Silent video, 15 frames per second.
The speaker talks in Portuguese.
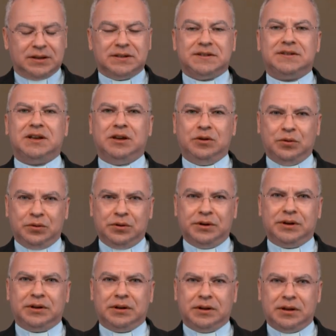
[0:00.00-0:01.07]

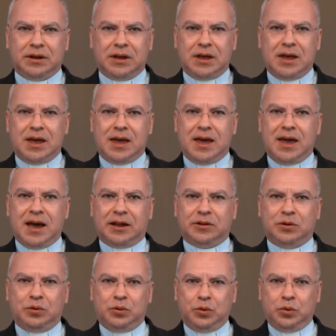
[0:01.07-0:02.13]
Senhor, é a
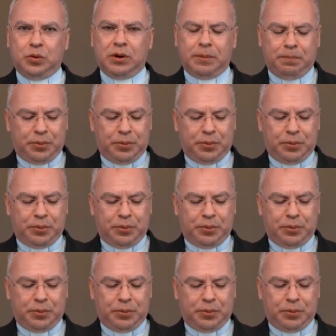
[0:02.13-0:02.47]
tua